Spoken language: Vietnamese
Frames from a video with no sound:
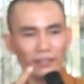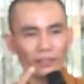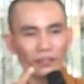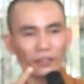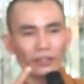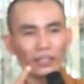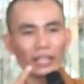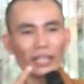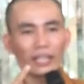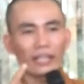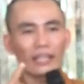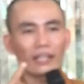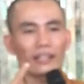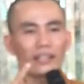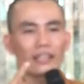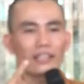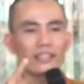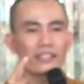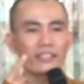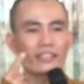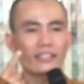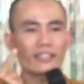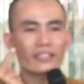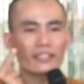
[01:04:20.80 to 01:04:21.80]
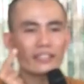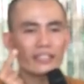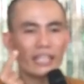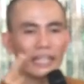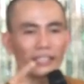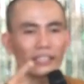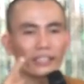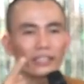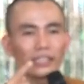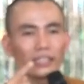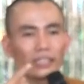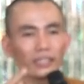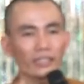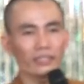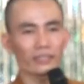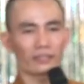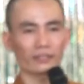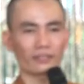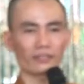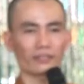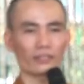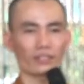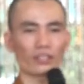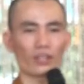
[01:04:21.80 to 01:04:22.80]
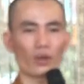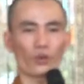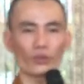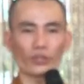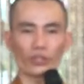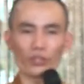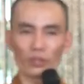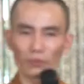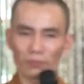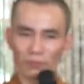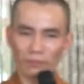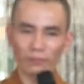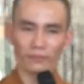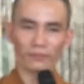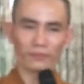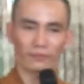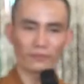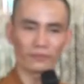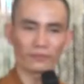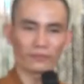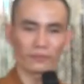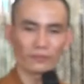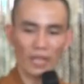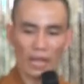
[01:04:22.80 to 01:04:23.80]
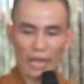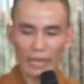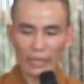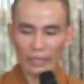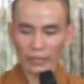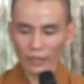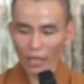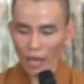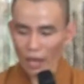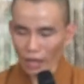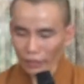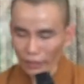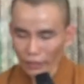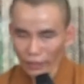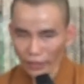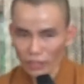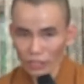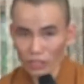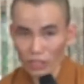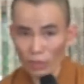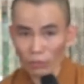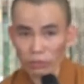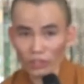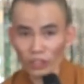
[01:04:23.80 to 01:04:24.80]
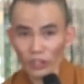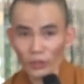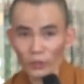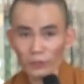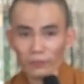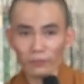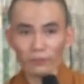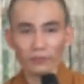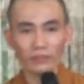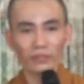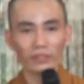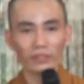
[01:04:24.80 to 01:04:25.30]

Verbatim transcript: gọi là chánh ngữ, nói cho đúng. Cái thân này là sống cho đúng,